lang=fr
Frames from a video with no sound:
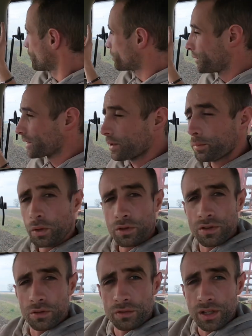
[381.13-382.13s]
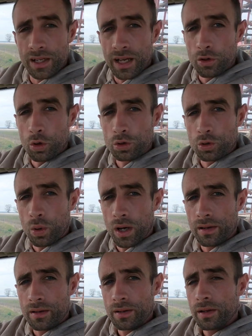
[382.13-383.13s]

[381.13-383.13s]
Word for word: vous mettez pause, vous allez à l'autre coin,